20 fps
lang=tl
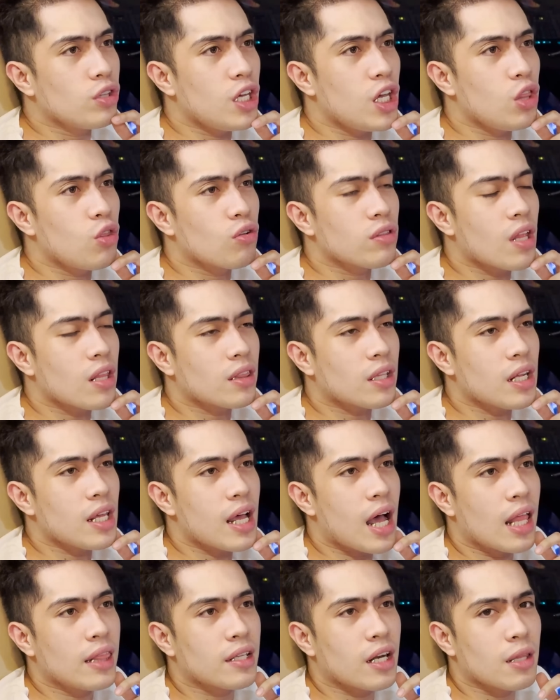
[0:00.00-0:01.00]
ninong ng
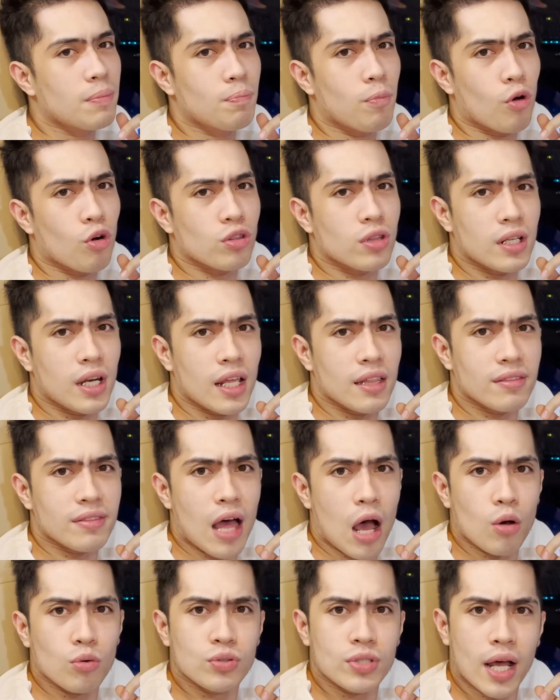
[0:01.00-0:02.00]

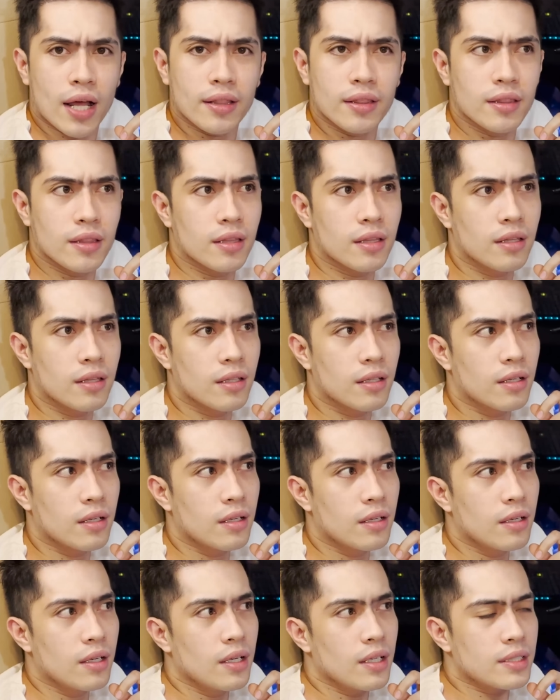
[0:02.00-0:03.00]

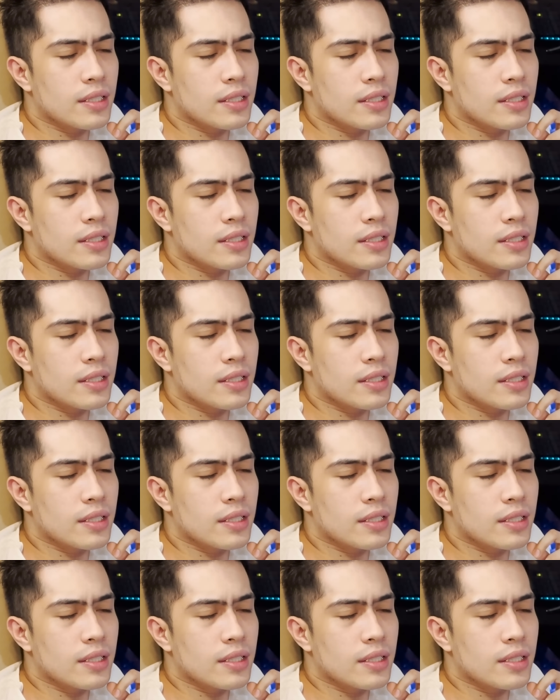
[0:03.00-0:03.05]
349,000?